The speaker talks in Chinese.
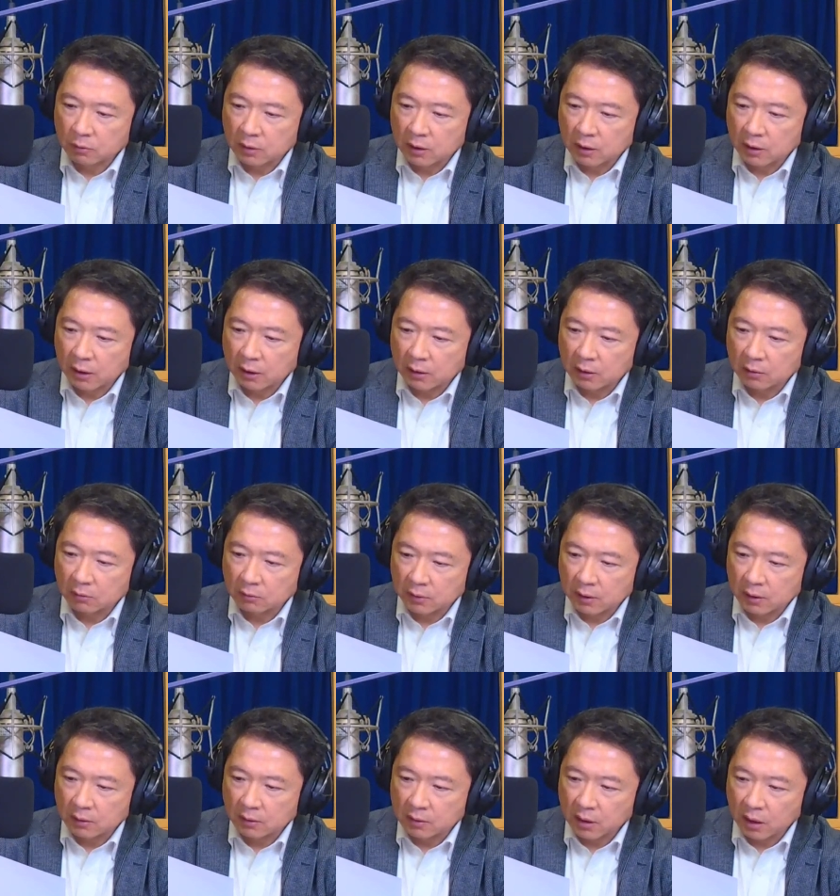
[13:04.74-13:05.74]
接单有
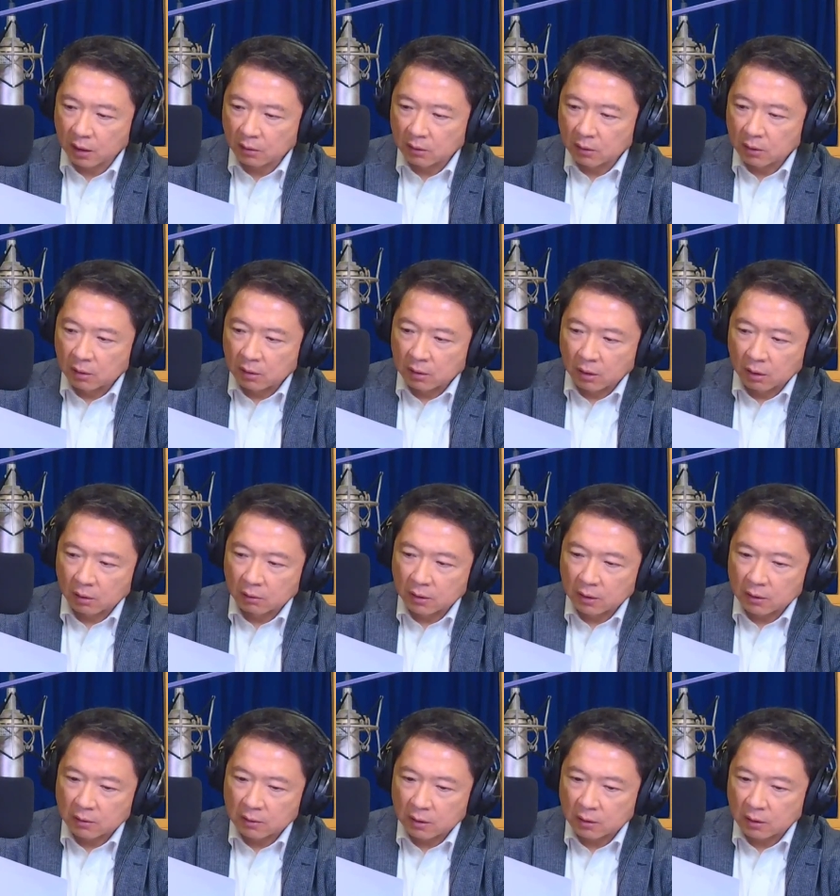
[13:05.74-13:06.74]
成长，哦
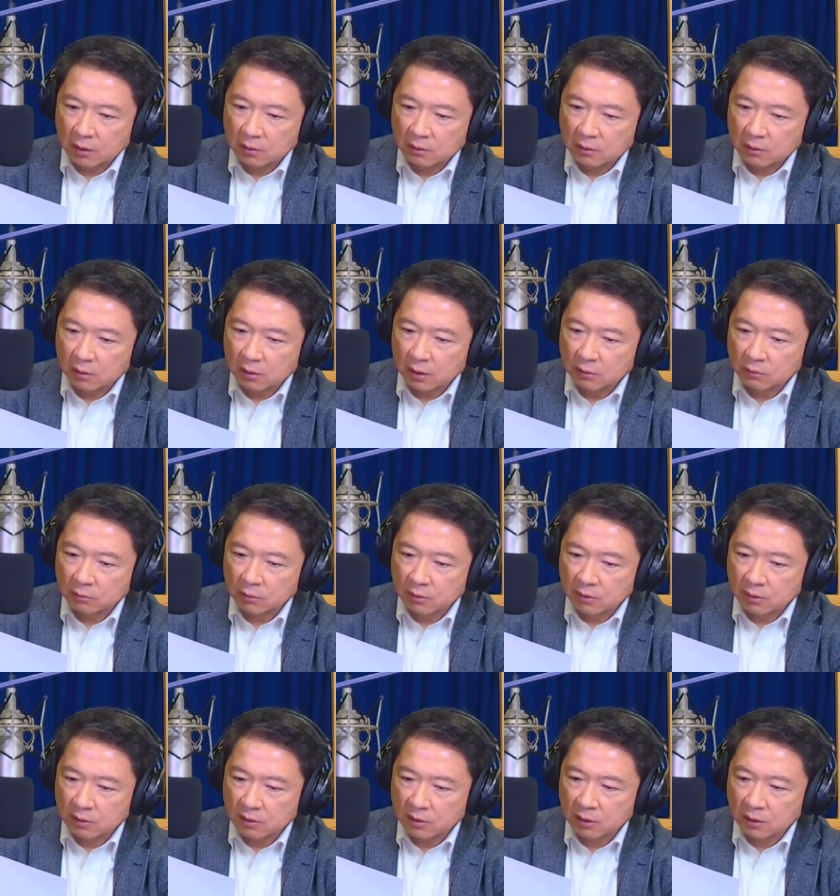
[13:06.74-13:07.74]
年增也是连续
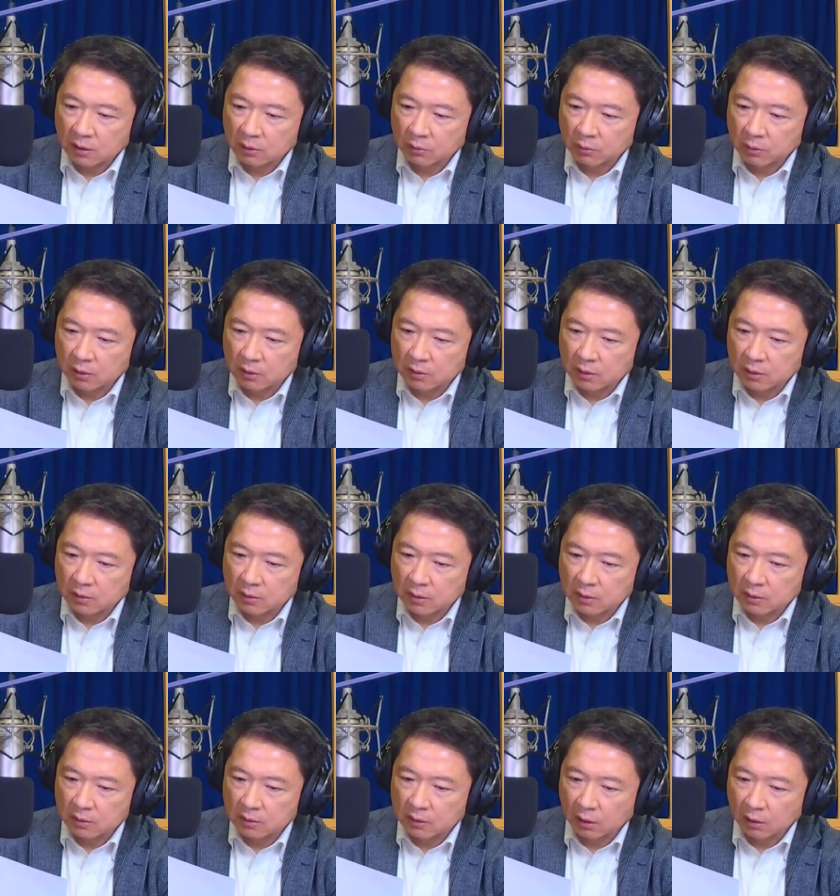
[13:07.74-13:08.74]
十七个月的正
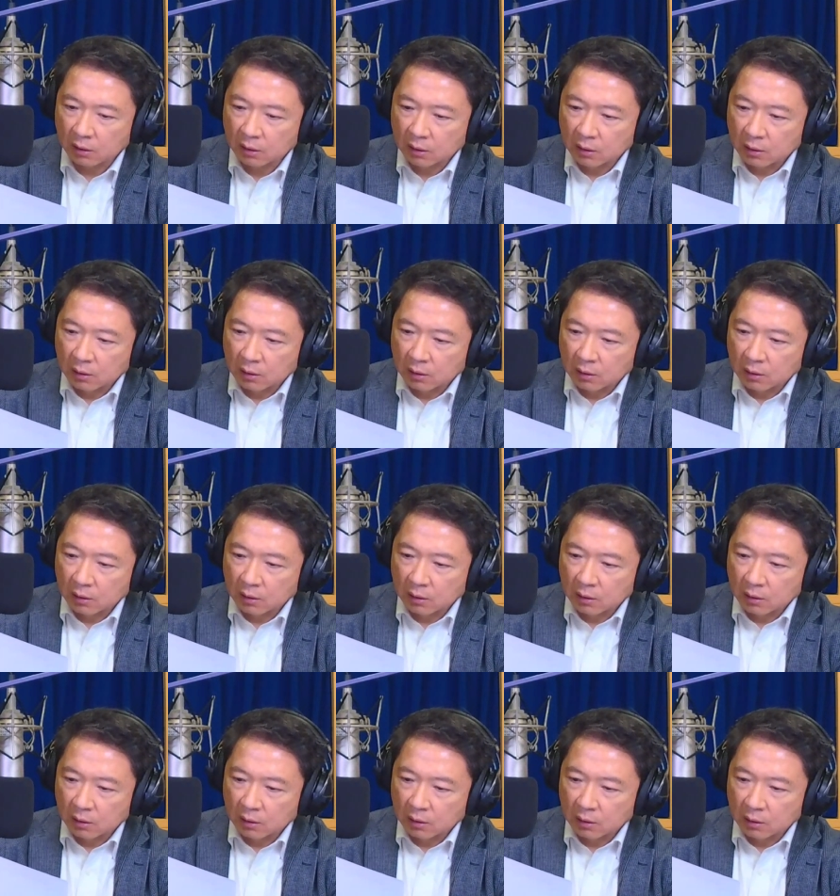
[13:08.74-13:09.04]
增长。